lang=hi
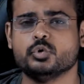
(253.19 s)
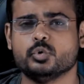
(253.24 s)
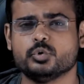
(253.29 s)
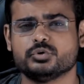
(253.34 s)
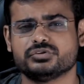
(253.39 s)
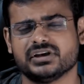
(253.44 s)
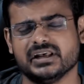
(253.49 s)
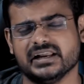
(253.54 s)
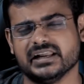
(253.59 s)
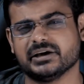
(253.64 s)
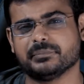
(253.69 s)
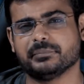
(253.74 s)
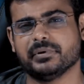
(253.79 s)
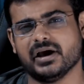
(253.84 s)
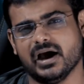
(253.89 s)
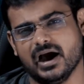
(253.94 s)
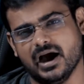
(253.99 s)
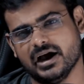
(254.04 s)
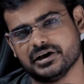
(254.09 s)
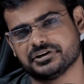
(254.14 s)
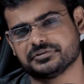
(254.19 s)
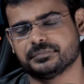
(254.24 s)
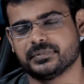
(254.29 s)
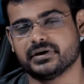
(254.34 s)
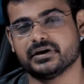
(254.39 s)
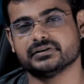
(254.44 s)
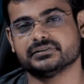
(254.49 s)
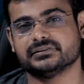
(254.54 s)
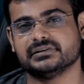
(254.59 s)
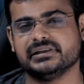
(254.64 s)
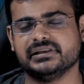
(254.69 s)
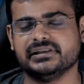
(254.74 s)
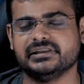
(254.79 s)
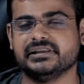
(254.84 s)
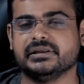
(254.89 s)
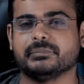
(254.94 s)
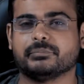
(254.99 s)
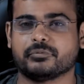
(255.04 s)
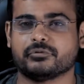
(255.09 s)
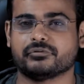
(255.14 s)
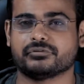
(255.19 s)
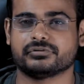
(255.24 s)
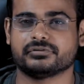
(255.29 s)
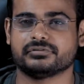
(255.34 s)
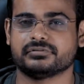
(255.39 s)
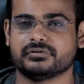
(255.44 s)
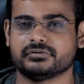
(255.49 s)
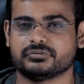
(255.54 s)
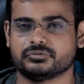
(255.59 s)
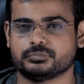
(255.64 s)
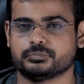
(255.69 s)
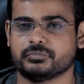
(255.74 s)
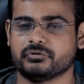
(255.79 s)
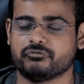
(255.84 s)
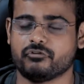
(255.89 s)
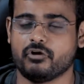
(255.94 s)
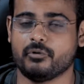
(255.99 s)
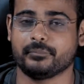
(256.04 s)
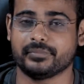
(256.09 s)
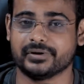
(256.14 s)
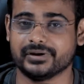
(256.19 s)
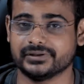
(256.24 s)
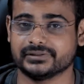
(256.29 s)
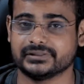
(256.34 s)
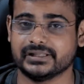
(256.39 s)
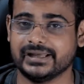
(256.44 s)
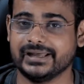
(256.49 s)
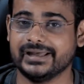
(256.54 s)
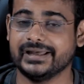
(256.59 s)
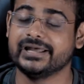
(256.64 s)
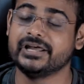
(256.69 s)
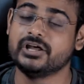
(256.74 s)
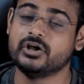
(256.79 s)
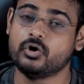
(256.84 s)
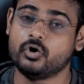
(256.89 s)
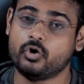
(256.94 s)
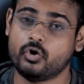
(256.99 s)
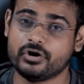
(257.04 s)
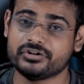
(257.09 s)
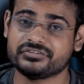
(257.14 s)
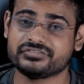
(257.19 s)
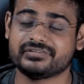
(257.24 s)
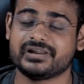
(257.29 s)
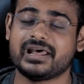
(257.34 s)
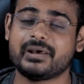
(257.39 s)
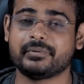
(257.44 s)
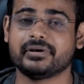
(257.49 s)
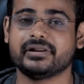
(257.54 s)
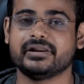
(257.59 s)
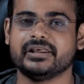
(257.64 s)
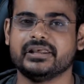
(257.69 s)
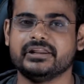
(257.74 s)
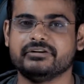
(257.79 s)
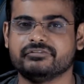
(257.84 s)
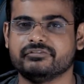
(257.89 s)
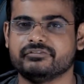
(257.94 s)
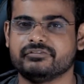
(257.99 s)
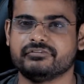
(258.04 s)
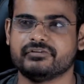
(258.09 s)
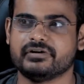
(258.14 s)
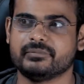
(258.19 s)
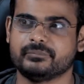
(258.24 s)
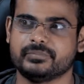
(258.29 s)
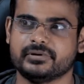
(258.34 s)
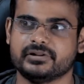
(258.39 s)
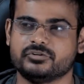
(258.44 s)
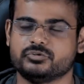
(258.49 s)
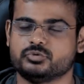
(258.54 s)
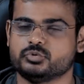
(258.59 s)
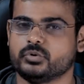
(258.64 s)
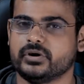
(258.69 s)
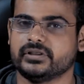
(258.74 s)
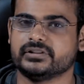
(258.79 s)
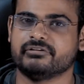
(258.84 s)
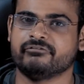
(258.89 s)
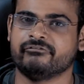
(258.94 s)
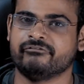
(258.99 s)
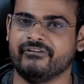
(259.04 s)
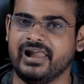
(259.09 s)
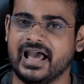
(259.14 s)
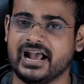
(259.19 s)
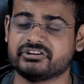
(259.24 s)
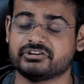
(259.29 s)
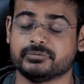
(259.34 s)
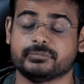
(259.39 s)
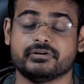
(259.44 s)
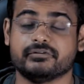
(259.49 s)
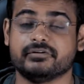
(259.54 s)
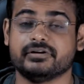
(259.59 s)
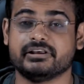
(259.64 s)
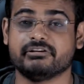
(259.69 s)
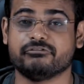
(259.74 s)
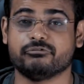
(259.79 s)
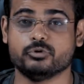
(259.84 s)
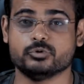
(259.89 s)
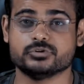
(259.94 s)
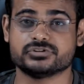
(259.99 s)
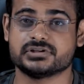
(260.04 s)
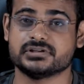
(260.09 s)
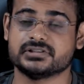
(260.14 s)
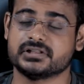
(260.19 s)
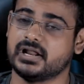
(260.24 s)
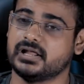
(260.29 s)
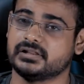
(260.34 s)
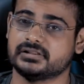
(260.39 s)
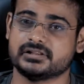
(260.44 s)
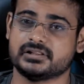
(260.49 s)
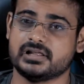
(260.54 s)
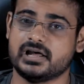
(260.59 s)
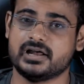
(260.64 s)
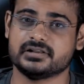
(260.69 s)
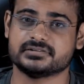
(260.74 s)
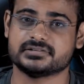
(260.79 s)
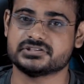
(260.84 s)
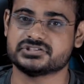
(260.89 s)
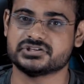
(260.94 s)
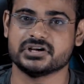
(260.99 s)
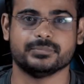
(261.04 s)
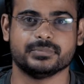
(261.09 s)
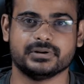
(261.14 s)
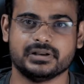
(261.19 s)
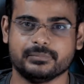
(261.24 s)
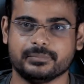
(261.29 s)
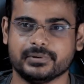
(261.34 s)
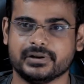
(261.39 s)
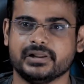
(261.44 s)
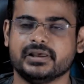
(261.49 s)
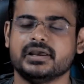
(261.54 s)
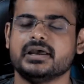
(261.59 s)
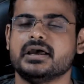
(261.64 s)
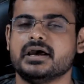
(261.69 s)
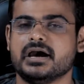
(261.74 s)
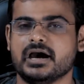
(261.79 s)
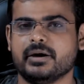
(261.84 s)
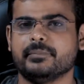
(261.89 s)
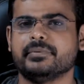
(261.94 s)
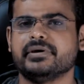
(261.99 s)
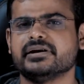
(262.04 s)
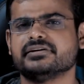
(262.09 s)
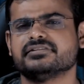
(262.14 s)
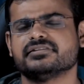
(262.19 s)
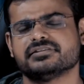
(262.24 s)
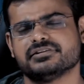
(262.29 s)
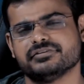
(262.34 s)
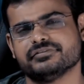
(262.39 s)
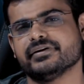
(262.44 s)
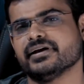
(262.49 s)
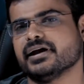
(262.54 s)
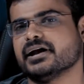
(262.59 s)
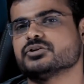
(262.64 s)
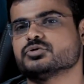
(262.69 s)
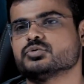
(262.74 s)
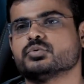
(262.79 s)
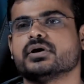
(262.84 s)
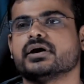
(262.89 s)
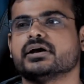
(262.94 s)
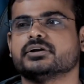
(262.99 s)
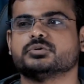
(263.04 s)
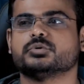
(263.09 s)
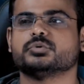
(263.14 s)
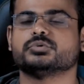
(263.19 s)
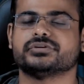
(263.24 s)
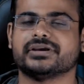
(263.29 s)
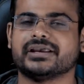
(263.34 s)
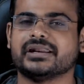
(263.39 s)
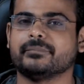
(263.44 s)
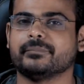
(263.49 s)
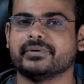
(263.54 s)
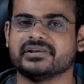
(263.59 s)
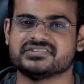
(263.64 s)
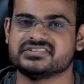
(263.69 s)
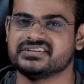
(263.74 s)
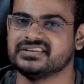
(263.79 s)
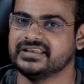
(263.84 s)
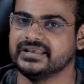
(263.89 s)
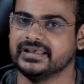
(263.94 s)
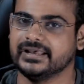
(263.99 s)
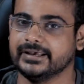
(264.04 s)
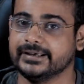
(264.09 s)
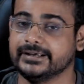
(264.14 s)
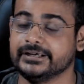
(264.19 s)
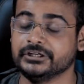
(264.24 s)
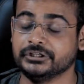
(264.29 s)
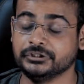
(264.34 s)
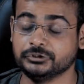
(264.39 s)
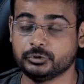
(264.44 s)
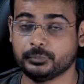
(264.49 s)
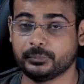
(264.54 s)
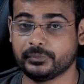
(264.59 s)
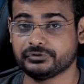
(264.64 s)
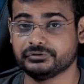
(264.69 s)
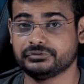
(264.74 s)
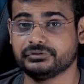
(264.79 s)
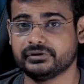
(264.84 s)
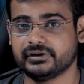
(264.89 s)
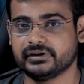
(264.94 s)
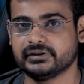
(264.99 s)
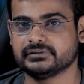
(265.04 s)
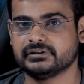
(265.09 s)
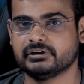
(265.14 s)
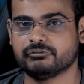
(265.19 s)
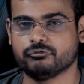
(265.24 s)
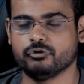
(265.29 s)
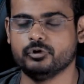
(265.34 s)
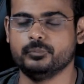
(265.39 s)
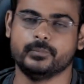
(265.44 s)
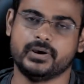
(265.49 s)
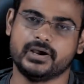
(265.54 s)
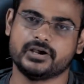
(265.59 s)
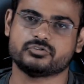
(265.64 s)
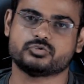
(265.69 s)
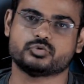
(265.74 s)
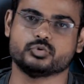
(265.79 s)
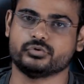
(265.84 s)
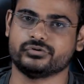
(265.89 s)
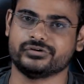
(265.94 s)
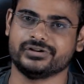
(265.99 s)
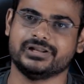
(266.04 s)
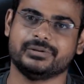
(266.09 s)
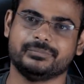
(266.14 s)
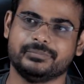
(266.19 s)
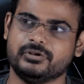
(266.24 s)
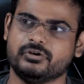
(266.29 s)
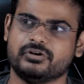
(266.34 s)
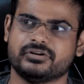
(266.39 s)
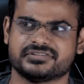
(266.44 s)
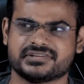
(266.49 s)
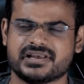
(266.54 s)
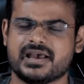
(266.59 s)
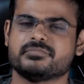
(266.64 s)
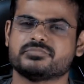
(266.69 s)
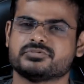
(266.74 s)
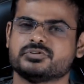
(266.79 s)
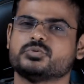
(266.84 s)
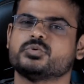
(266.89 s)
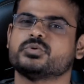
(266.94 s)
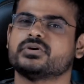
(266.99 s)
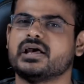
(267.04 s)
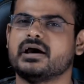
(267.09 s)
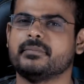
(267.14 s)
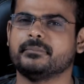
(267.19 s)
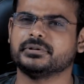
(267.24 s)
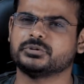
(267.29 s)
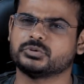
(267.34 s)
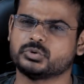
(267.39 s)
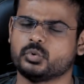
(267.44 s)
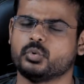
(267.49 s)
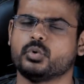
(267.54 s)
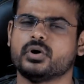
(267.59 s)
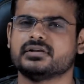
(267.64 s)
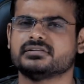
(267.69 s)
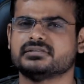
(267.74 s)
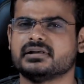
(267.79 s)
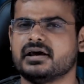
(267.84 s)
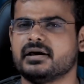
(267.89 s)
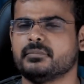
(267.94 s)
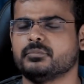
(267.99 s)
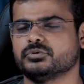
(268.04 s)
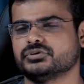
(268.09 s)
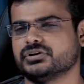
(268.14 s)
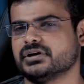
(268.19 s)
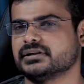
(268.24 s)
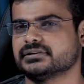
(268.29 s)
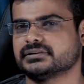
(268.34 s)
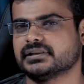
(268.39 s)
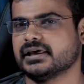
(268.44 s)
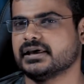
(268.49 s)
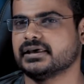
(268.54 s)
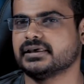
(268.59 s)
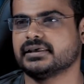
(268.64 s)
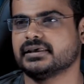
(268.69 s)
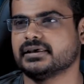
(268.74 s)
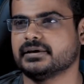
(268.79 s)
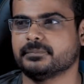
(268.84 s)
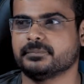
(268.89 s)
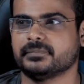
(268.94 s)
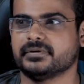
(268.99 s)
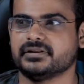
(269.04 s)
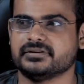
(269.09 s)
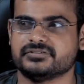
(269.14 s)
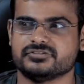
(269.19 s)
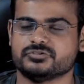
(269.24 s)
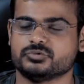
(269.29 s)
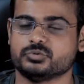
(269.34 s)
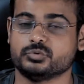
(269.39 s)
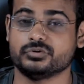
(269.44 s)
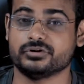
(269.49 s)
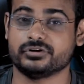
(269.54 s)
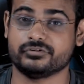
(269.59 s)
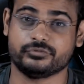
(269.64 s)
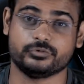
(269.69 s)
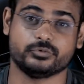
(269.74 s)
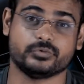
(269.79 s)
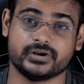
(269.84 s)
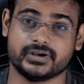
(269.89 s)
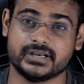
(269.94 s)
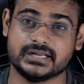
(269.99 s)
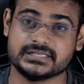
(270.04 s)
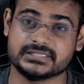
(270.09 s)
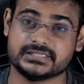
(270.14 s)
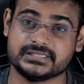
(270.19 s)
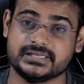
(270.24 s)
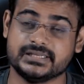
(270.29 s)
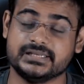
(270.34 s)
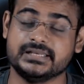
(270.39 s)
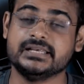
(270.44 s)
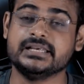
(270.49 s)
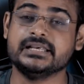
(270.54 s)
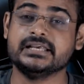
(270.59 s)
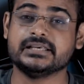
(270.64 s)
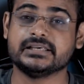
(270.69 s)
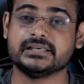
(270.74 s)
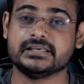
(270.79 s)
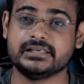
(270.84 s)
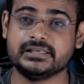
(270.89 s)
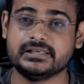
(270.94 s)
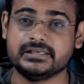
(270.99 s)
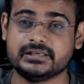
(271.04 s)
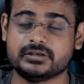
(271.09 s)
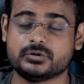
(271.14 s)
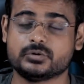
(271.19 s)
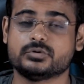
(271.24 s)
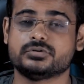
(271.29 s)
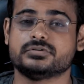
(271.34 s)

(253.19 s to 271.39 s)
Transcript: उसके लगभग आसपास ही ये प्रोसेसर परफॉर्म करता है और स्नैपड्रैगन 855 प्लस जो एकदम फ्लैगशिप लेवल के फ़ोन्स के अंदर आता था आज से छः महीने पहले अभी 865 आ चुका है तो सेकंड बेस्ट ये है तो प्रोसेसर के अंदर फुल मार्क्स टू रियलमी और सैमसंग को यहाँ पर थोड़ा सा मुझे लगता है कि अपनी चीज़ों को रिव्यू करना चाहिए कि